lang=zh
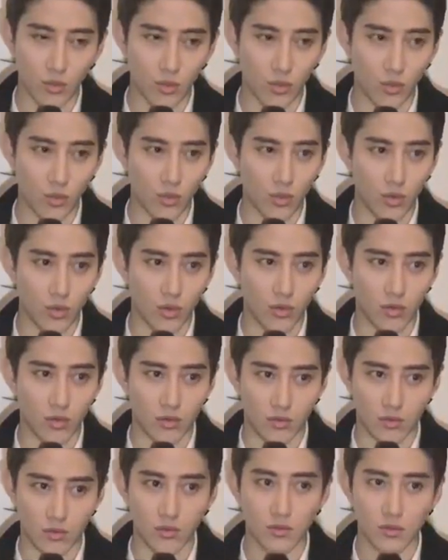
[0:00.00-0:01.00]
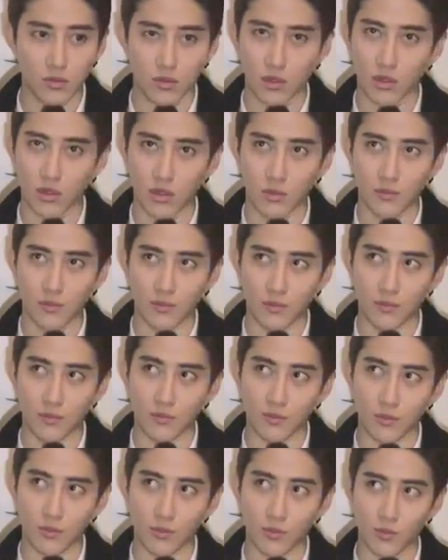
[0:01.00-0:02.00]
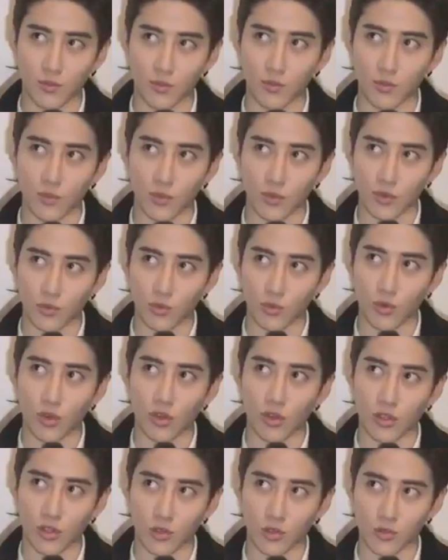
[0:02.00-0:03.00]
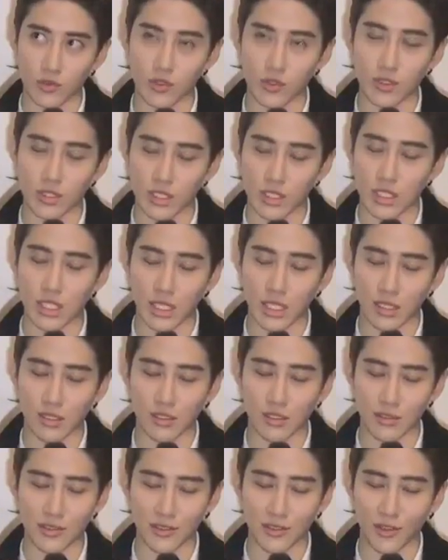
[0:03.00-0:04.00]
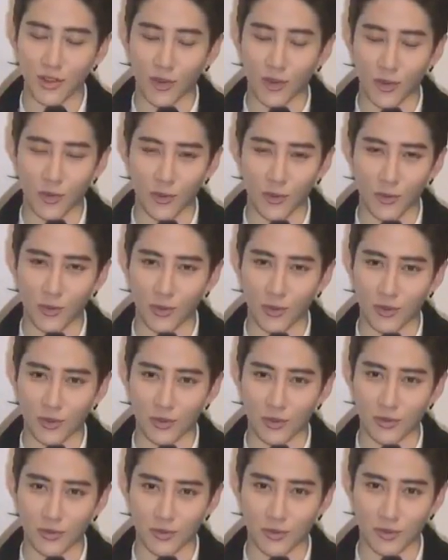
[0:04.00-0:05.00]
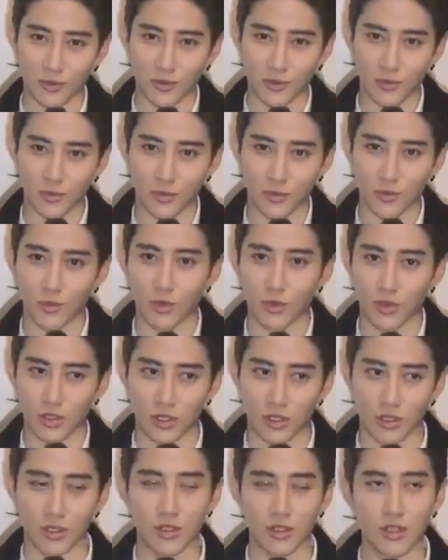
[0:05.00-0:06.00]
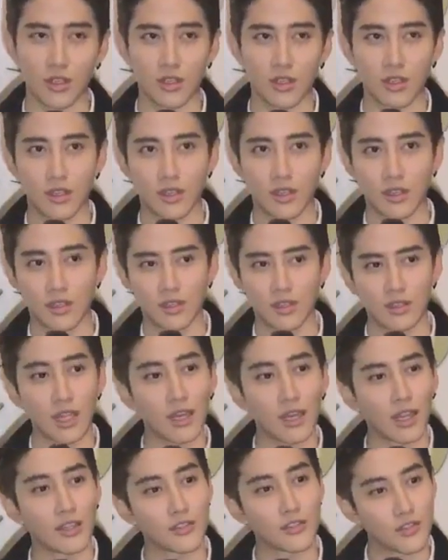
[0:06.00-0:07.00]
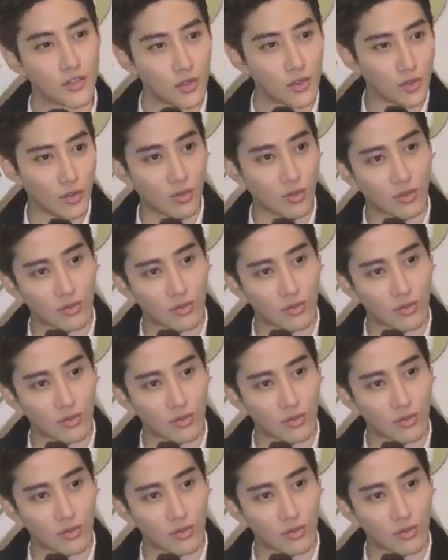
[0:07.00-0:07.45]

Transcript: 我嗯，我有时间的时候，我当然去。